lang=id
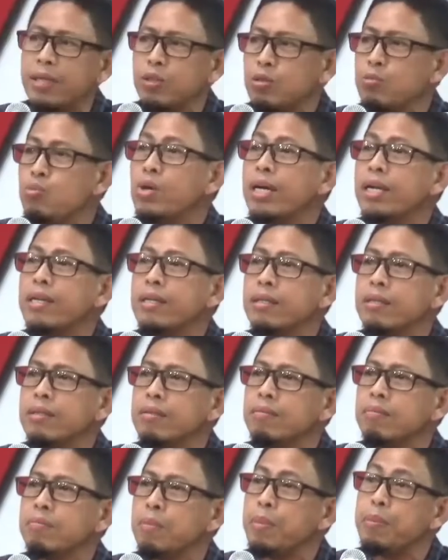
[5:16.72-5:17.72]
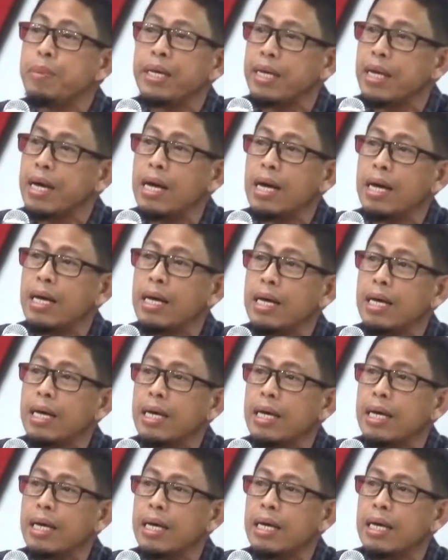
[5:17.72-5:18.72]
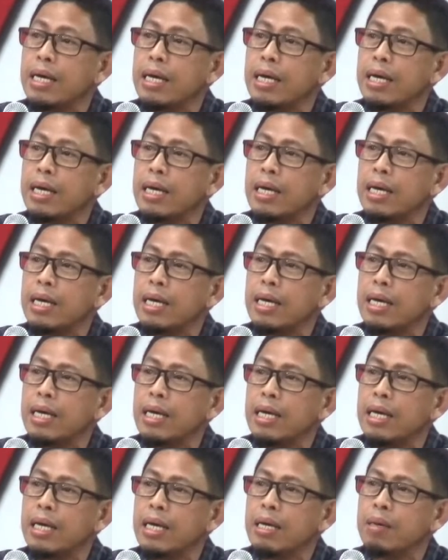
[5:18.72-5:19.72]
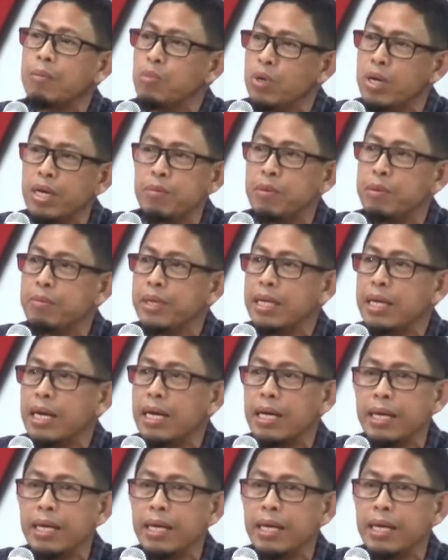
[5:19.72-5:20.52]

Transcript: itu bukan BPK. Ah. Oh, nah ini ini ini ini,